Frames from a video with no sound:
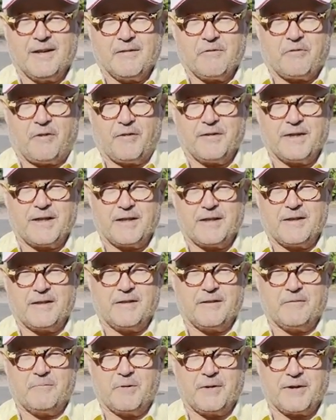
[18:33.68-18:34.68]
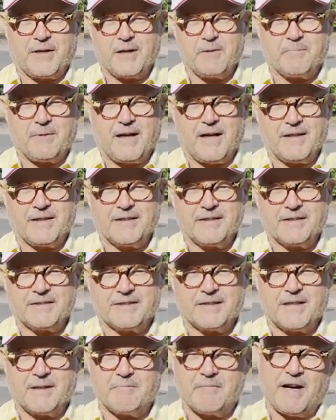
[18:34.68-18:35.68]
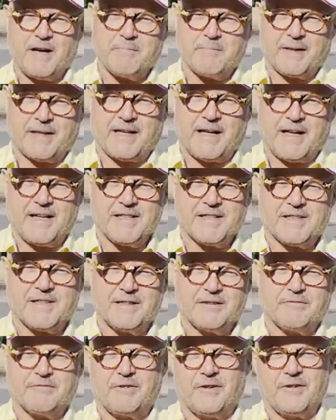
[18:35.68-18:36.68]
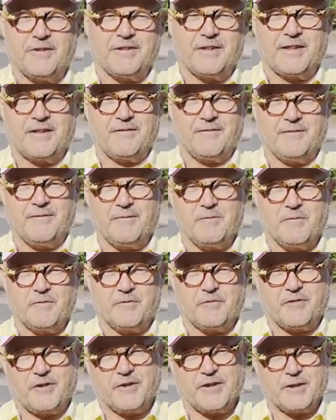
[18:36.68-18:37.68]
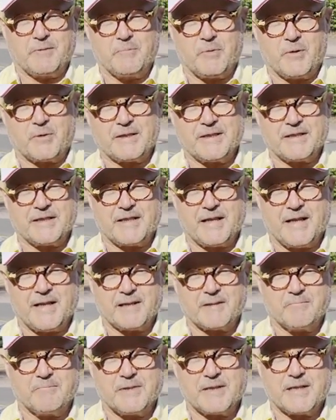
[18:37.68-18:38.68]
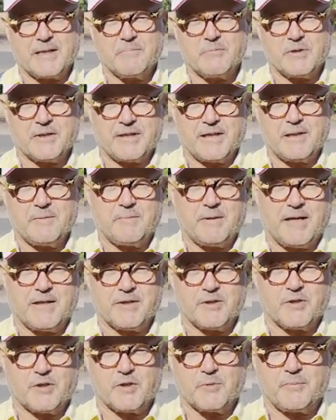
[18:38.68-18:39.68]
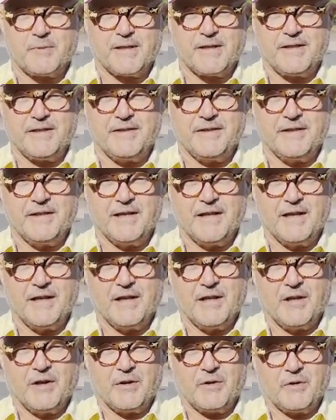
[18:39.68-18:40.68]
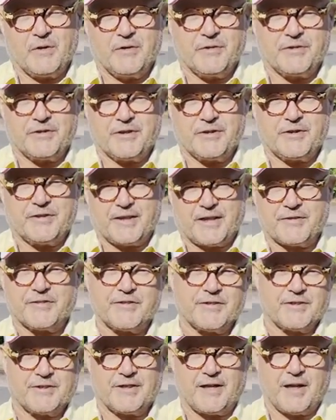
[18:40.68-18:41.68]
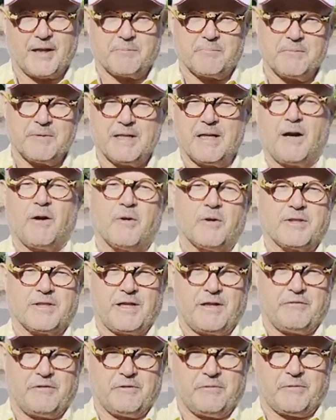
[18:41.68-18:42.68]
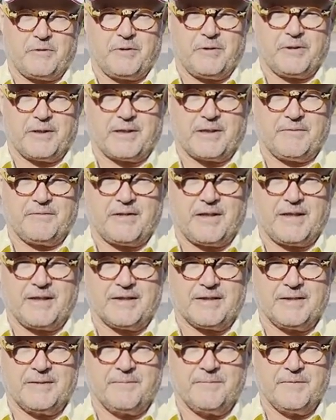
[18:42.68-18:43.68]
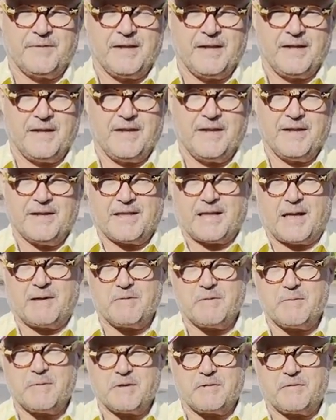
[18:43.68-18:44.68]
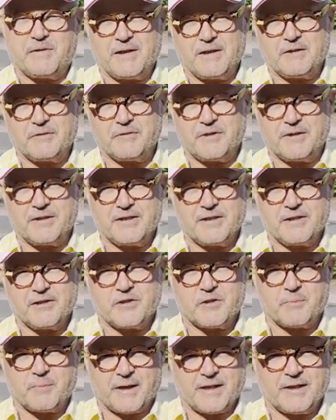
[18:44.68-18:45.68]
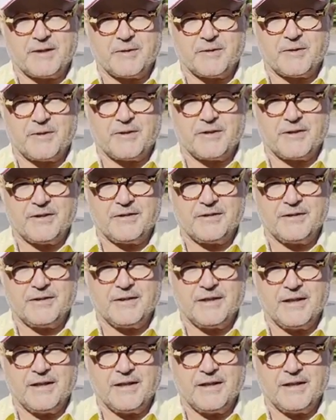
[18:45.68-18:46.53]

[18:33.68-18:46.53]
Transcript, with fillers: von den äh, Modellbahnen. Sie haben, waren begeistert von, dem, von den Möglichkeiten, mit der Modellbahn zu spielen. Und das hat mir auch sehr viel Freude gemacht. Ich habe mit vielen von ihnen sprechen können.